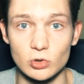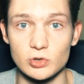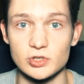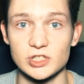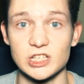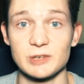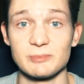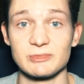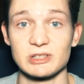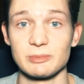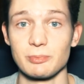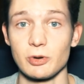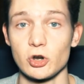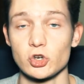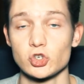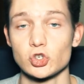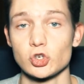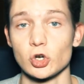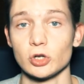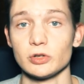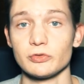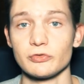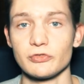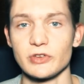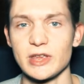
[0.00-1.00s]
то есть им
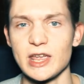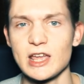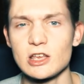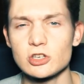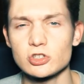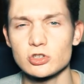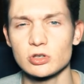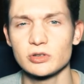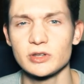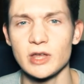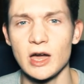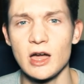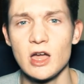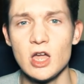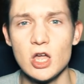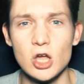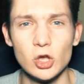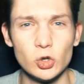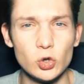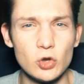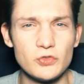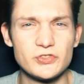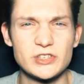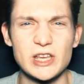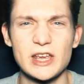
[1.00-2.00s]
запрещен въезд туда,
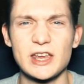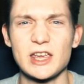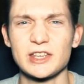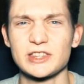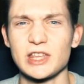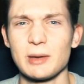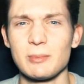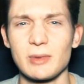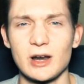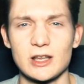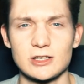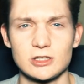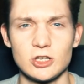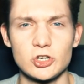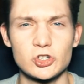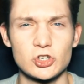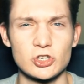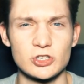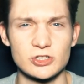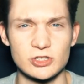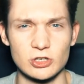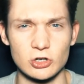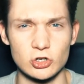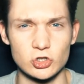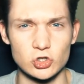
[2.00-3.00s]
ну и всякие там
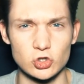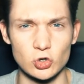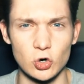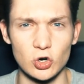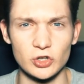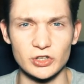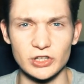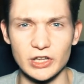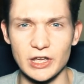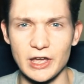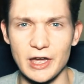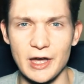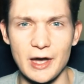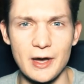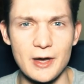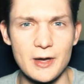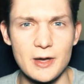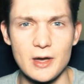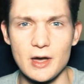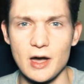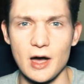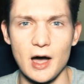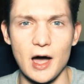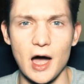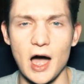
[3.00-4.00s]
различные санкционные
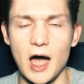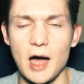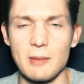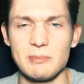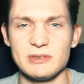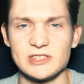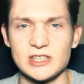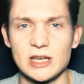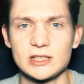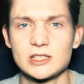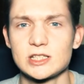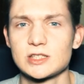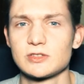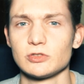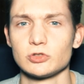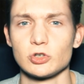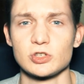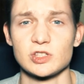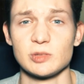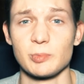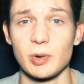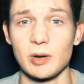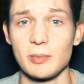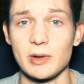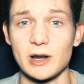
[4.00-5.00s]
а, обязательства, то
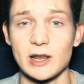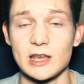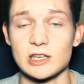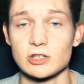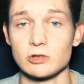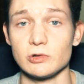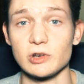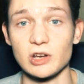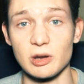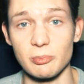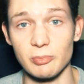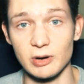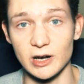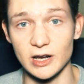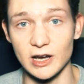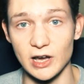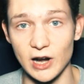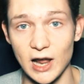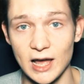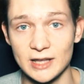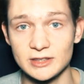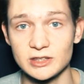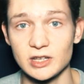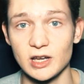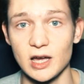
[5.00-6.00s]
есть, например, если у них были
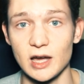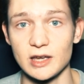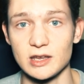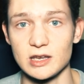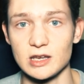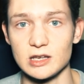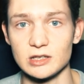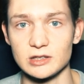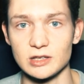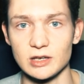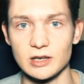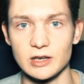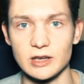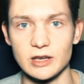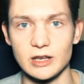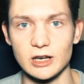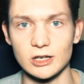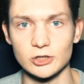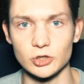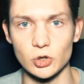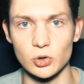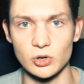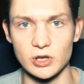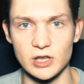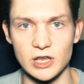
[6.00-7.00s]
гранты какие-то
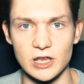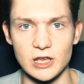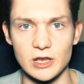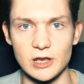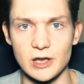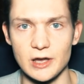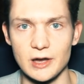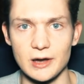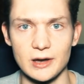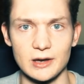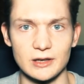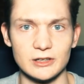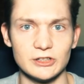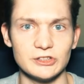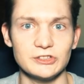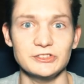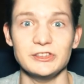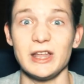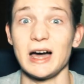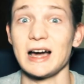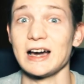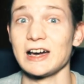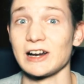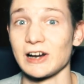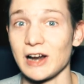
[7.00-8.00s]
или другие э,
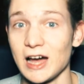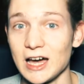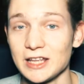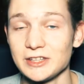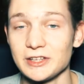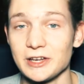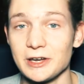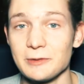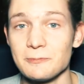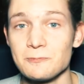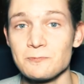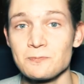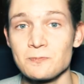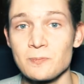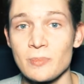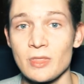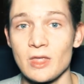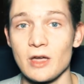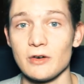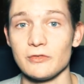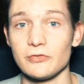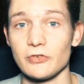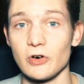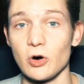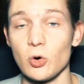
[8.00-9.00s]
награды
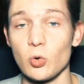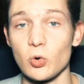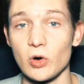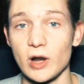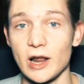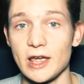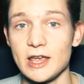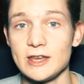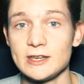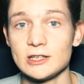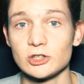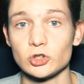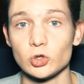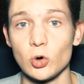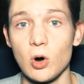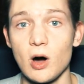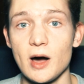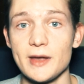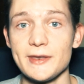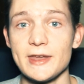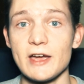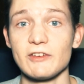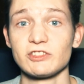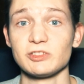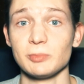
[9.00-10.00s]
в Украине, то
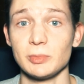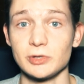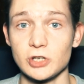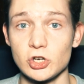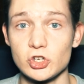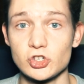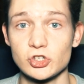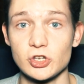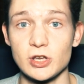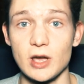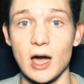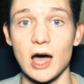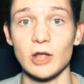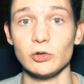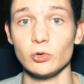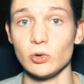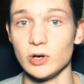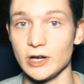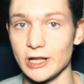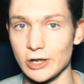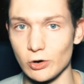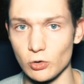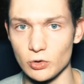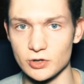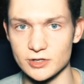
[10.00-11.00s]
они автоматически
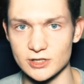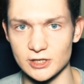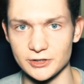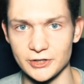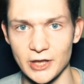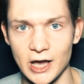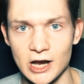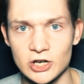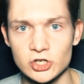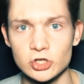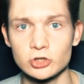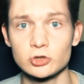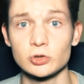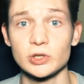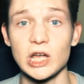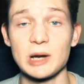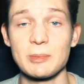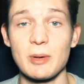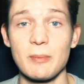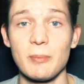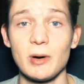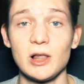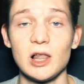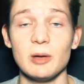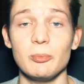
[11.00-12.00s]
аннулируются. Так также
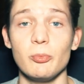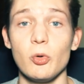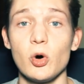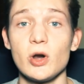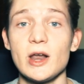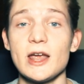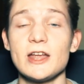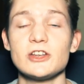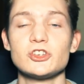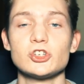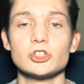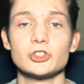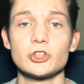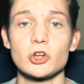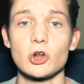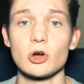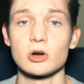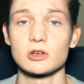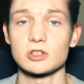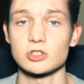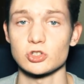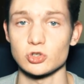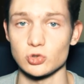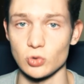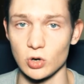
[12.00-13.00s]
туда попало более
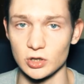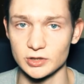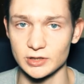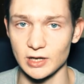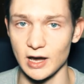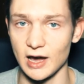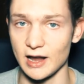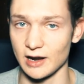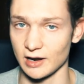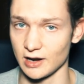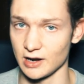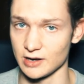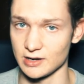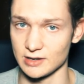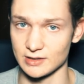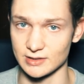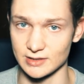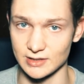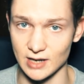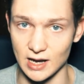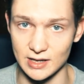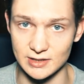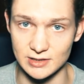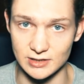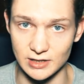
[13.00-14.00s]
400
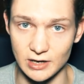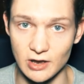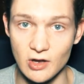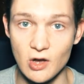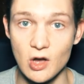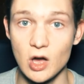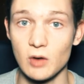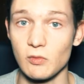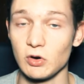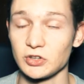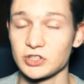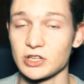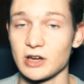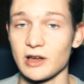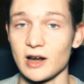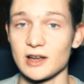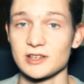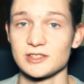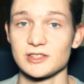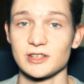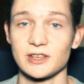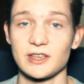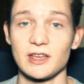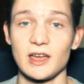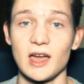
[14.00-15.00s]
организаций. Вот как
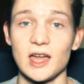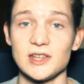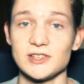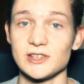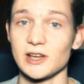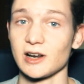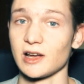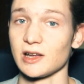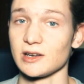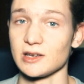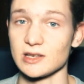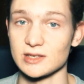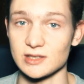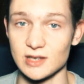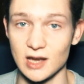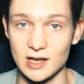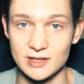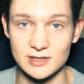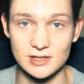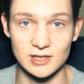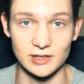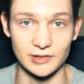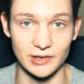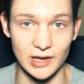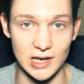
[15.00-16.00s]
раз таки эти
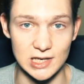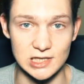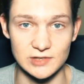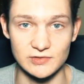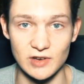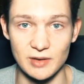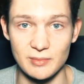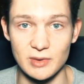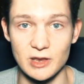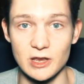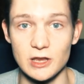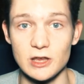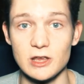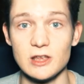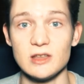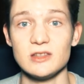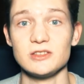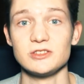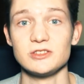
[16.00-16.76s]
организации нас с вами и